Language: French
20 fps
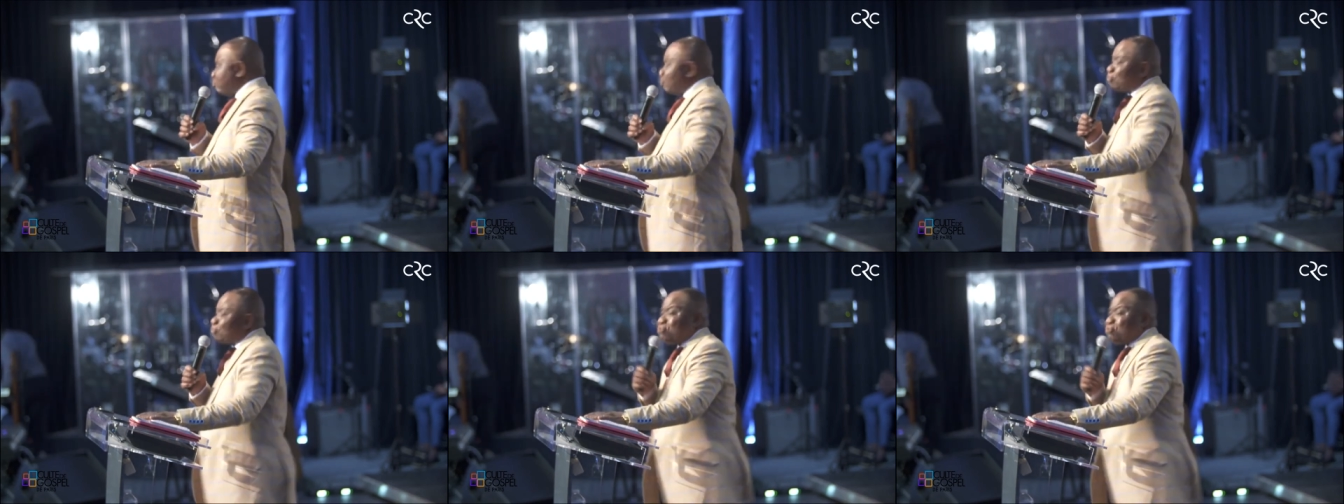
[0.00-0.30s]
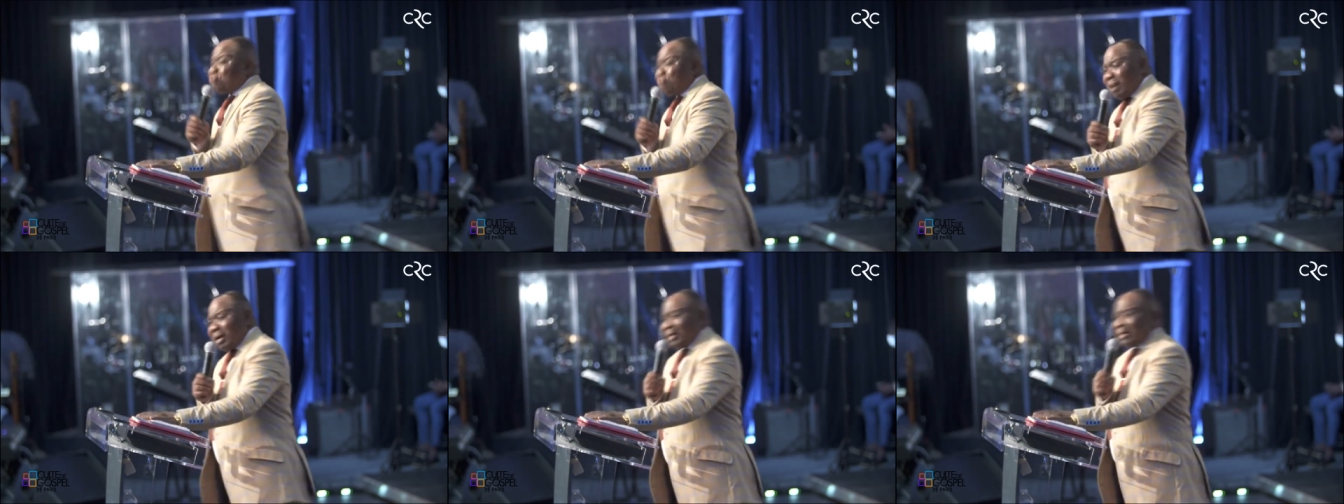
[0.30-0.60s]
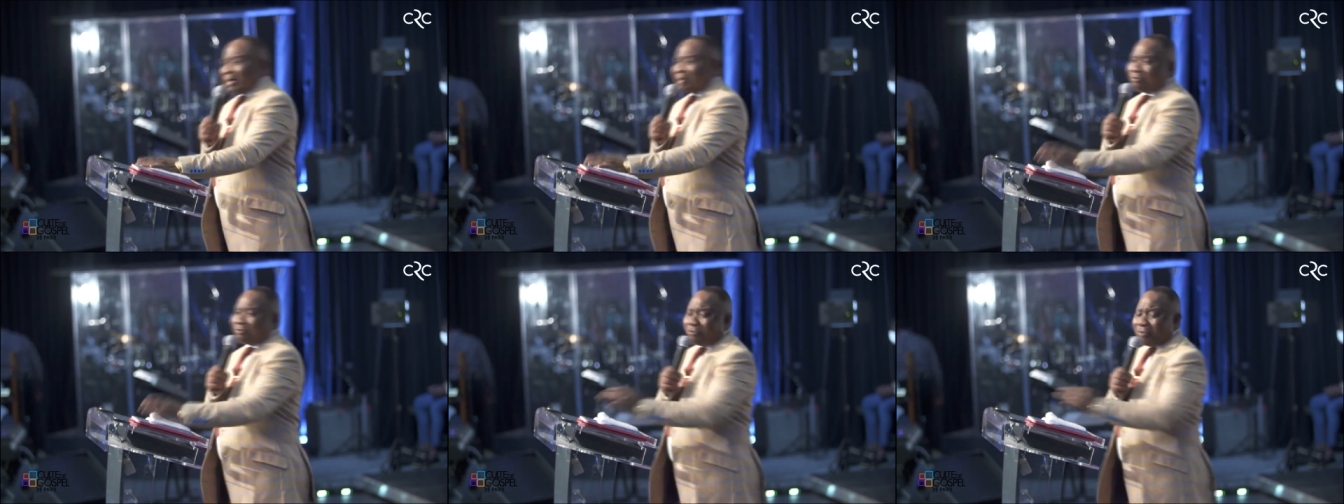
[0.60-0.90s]

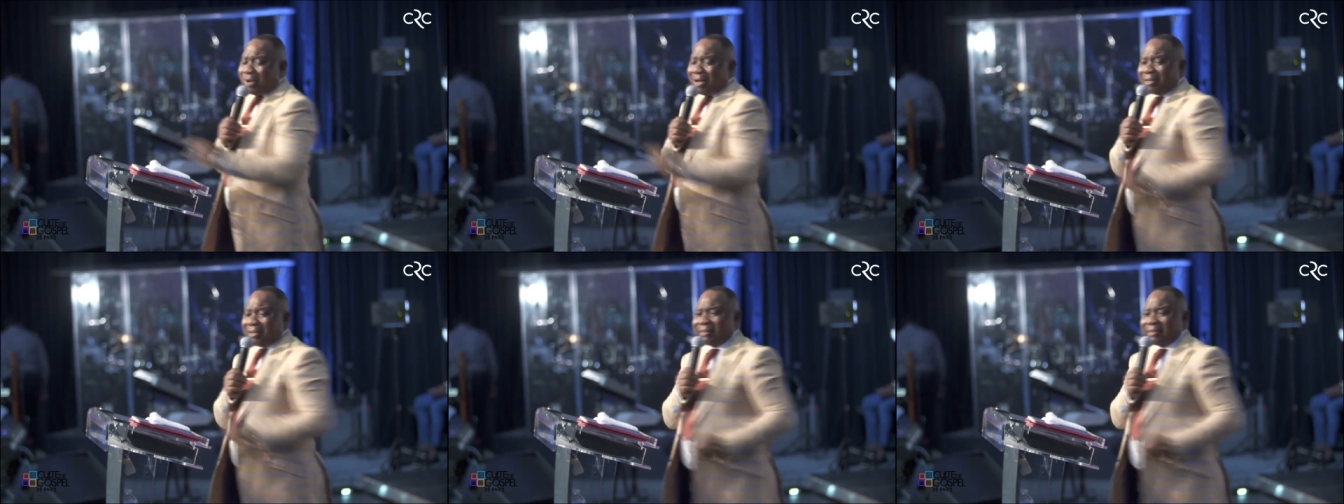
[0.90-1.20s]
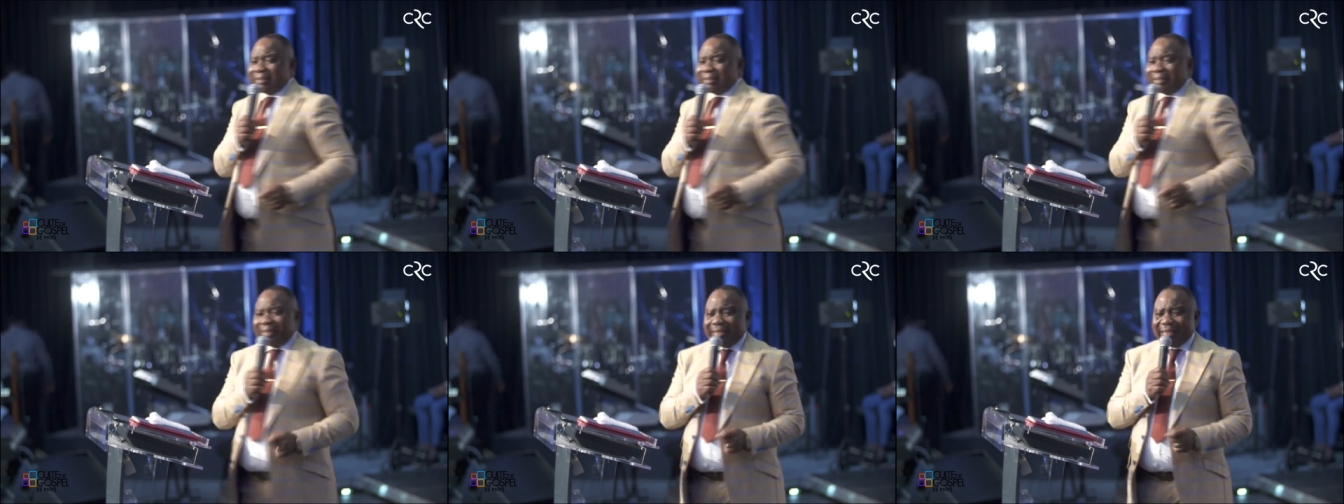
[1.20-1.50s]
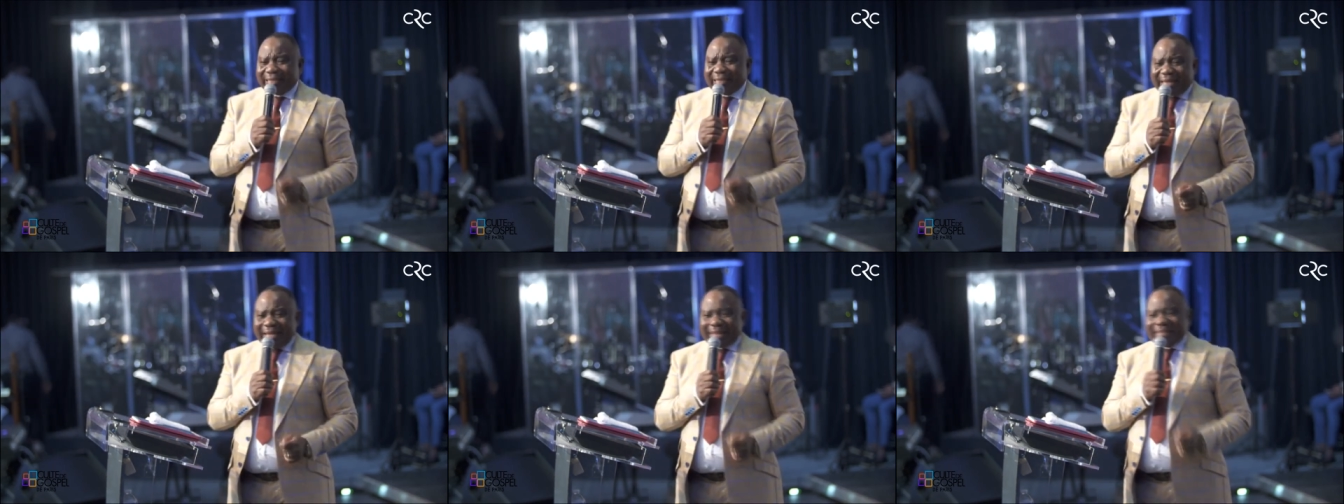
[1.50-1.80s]
pourquoi la croix,
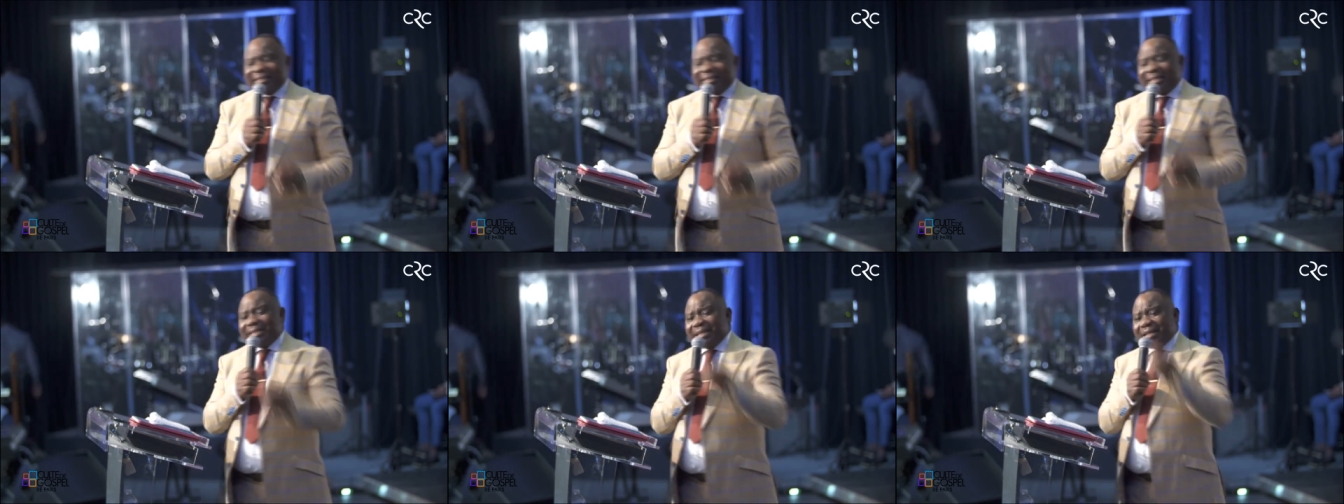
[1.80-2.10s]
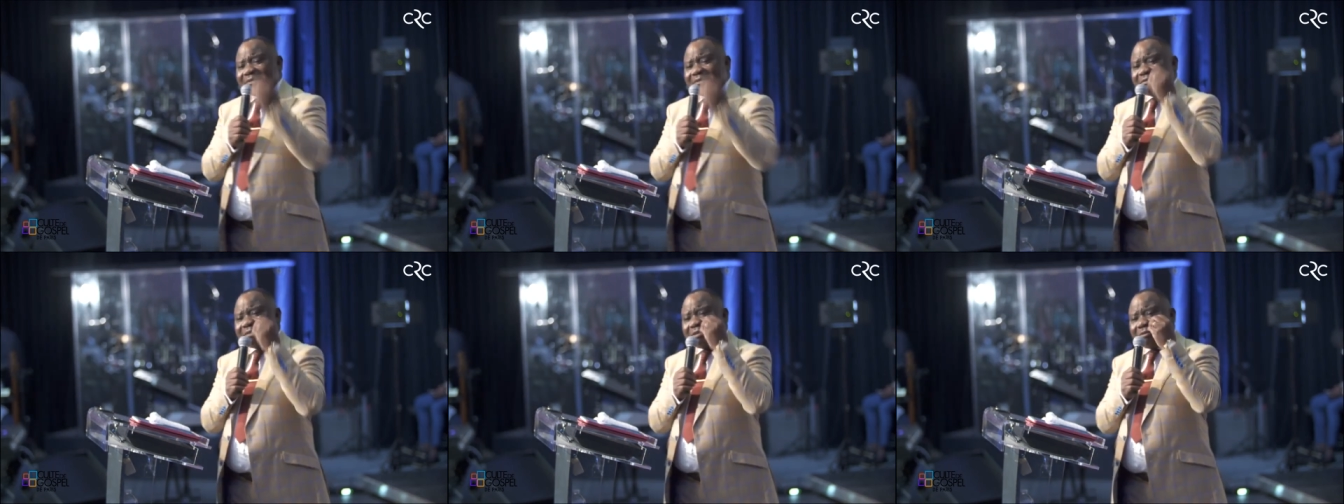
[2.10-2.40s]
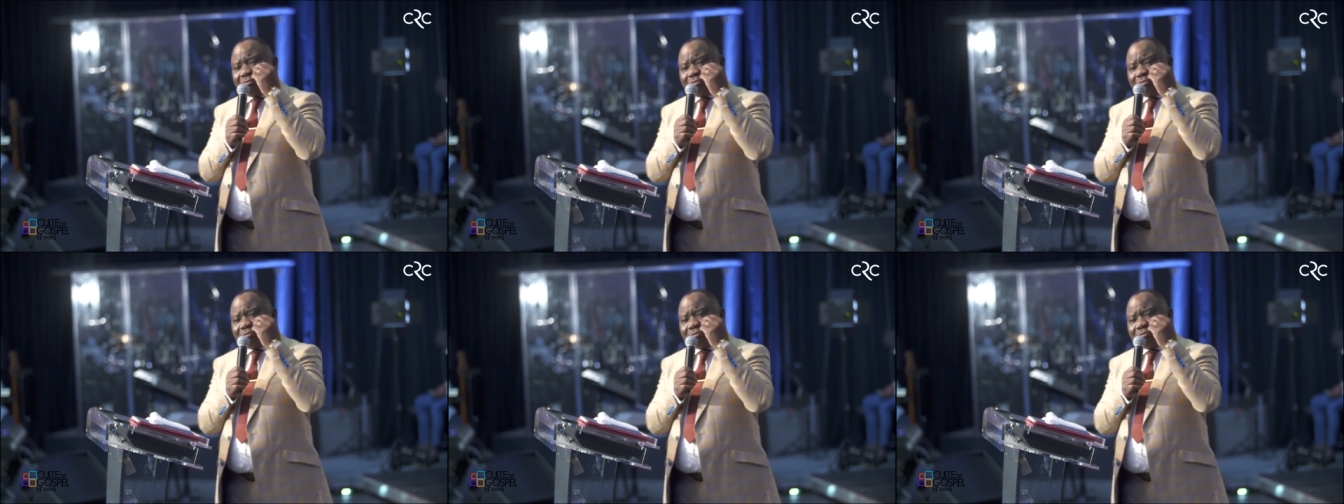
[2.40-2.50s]
qu'est-ce qu'il y a